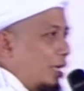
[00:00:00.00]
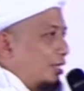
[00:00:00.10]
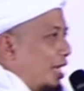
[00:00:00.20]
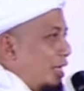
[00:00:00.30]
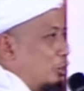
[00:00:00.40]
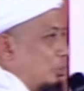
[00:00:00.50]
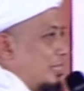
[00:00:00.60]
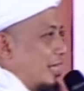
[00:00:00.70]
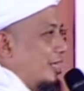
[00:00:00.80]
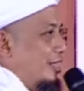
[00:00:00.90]

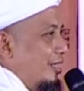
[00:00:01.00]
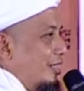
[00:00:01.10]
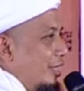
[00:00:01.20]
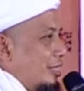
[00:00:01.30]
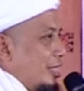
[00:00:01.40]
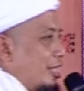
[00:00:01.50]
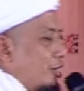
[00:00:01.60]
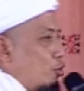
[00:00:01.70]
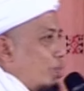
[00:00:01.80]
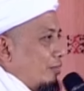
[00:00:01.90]
tahajudnya, istri yang
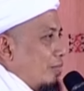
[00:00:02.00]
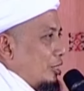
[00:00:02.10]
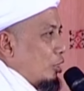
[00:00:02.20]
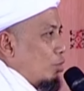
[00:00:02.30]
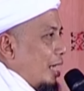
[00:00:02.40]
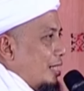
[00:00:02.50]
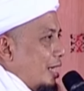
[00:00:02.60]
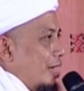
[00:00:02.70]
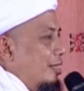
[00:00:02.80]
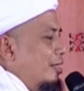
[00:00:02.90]
kuat baca
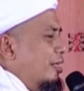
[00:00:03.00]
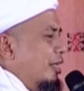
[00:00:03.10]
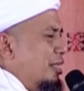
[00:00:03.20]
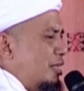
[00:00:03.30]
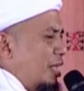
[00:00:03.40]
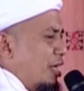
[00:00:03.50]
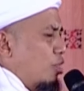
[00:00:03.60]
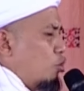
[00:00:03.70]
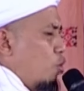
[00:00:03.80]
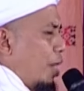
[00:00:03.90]
Qurannya, istri
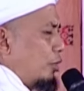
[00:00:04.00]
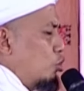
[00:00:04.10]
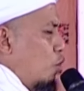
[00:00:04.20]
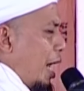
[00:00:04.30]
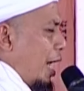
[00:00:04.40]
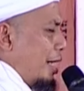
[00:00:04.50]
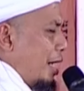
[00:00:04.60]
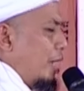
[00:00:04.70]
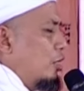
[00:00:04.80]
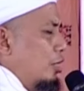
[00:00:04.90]
yang kuat
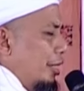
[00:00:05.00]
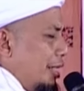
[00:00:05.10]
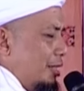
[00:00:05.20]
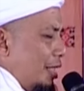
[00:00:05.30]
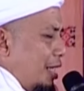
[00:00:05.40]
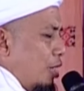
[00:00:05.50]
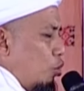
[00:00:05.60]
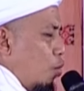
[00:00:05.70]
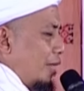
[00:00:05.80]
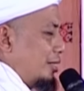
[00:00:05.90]
duhanya, istri yang
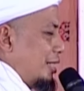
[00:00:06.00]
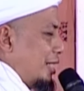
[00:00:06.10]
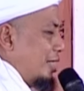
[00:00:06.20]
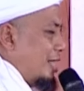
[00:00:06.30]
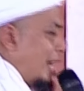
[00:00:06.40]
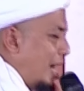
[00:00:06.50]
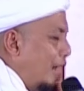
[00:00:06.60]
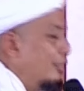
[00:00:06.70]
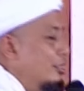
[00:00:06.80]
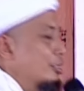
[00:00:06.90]
kuat
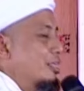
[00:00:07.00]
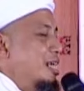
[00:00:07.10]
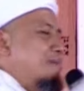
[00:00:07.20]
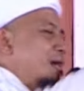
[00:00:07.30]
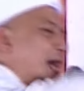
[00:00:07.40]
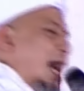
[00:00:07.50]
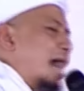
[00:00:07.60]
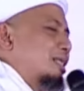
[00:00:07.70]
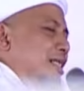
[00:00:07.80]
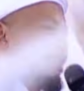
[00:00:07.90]
jikirnya, dia
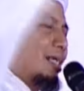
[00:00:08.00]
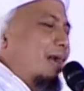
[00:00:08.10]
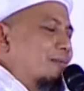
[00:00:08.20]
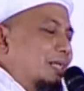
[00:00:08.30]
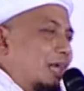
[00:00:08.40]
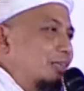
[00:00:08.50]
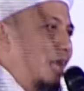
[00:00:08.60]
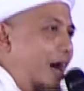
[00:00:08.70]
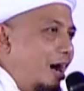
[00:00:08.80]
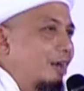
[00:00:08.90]
mengakses rahmat
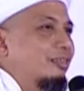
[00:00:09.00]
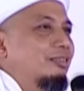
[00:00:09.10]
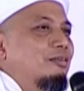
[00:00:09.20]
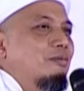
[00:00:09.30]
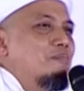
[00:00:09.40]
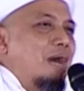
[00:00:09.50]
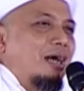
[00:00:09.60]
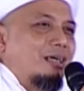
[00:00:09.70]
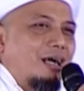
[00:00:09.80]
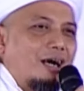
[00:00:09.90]
Allah,
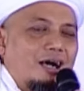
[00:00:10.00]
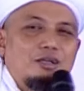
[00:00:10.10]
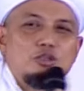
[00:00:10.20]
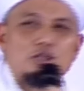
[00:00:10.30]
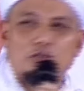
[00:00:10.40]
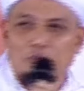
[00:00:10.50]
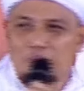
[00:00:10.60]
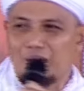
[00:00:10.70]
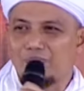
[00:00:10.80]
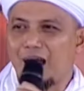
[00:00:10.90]
maka
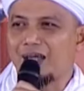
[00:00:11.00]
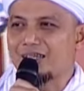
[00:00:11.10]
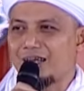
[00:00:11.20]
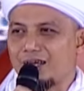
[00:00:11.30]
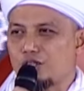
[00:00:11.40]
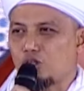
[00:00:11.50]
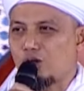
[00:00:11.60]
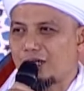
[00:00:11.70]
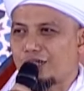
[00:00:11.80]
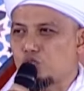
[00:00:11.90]
berbahagialah
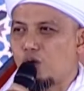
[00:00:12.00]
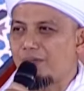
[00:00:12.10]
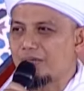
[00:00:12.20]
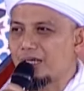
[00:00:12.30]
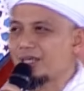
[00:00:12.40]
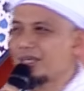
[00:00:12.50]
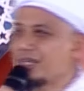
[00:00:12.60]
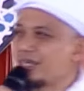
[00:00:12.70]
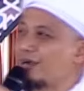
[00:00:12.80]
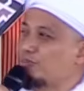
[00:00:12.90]
seorang suami
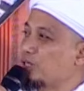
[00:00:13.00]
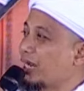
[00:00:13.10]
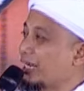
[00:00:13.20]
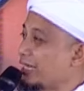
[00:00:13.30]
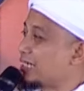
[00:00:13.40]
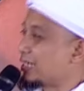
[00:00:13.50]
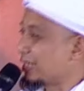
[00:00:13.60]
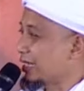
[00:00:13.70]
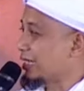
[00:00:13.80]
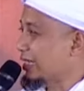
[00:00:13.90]
yang punya
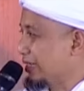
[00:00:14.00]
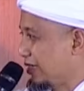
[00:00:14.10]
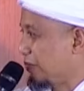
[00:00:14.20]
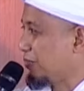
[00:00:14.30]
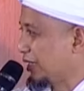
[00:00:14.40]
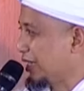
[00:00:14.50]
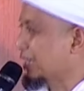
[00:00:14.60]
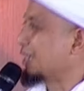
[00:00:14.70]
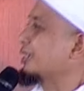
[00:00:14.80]
istri seperti ini